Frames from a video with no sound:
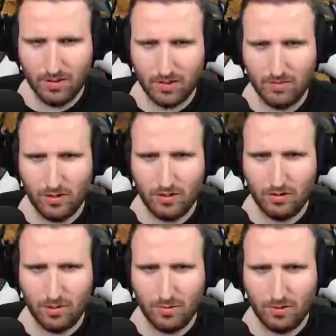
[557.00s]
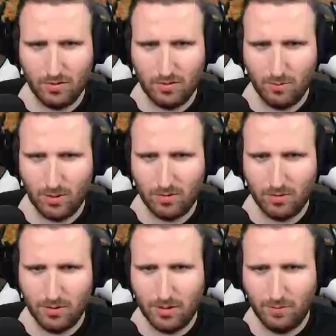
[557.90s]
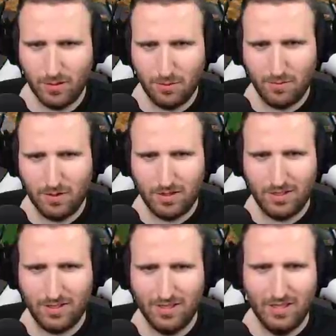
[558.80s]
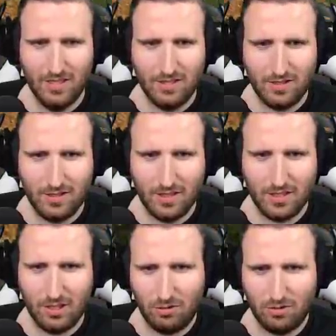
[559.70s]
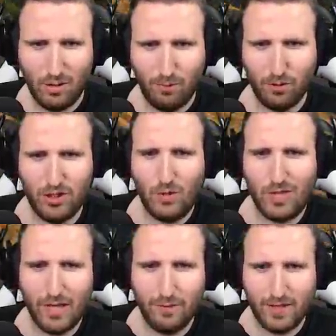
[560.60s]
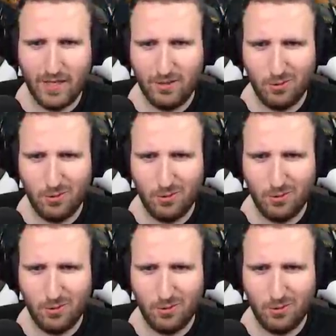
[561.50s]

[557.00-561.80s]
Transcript: Jak wyjdzie, to się bardzo, bardzo zdenerwuje pewnie, a. że tyle czasu zapuszczał trawkę, a tu